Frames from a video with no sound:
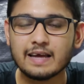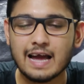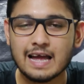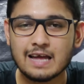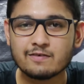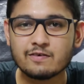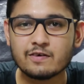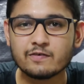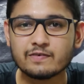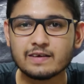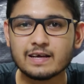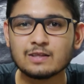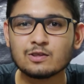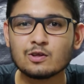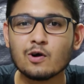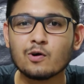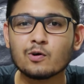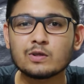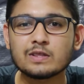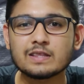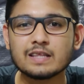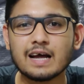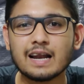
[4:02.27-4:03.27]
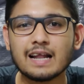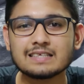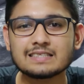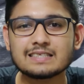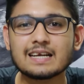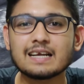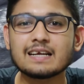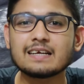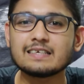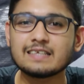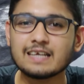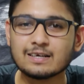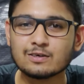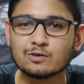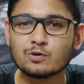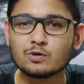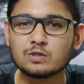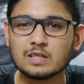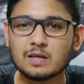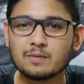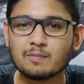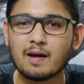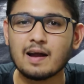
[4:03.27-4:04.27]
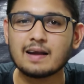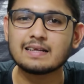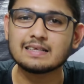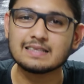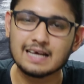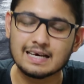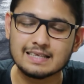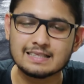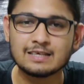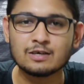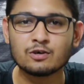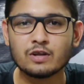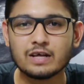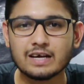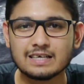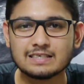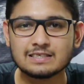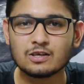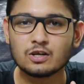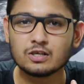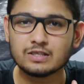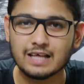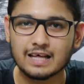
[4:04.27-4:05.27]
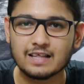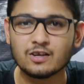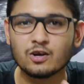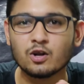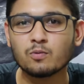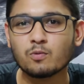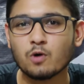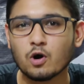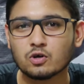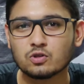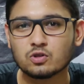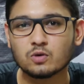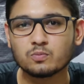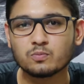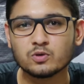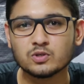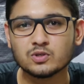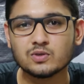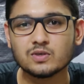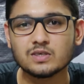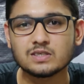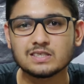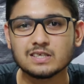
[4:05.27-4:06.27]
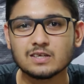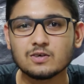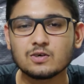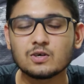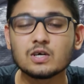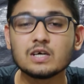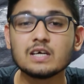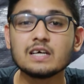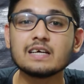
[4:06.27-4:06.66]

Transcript: এআইএফএফকে তখন তারা সেটা রিজেক্ট করতে পারেনি তাদেরও ডেকেছিল তাদেরও বক্তব্য শুনেছিল